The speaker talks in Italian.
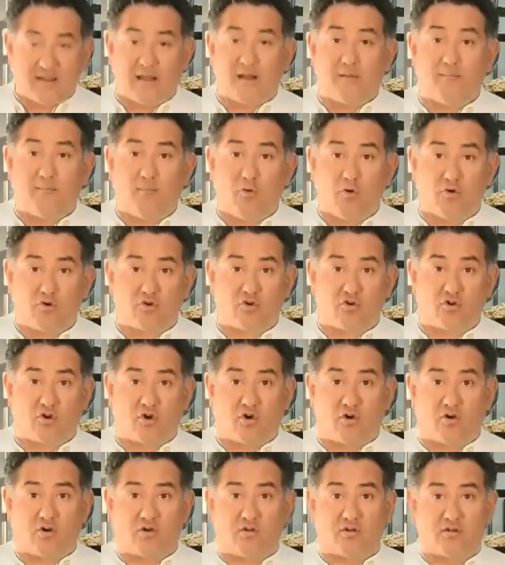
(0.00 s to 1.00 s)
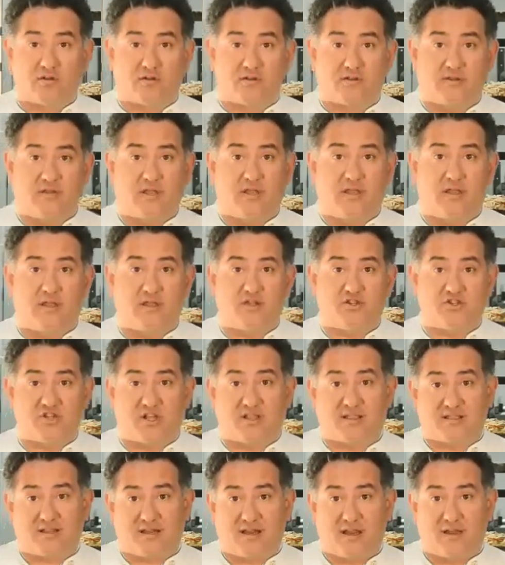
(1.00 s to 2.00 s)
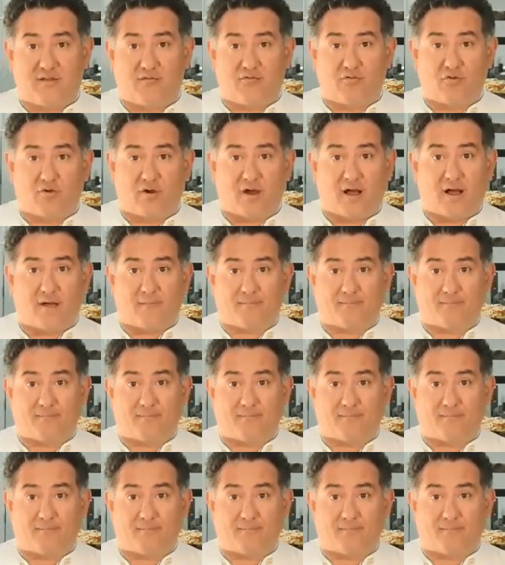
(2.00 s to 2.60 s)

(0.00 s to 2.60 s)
del burro di centrifuga,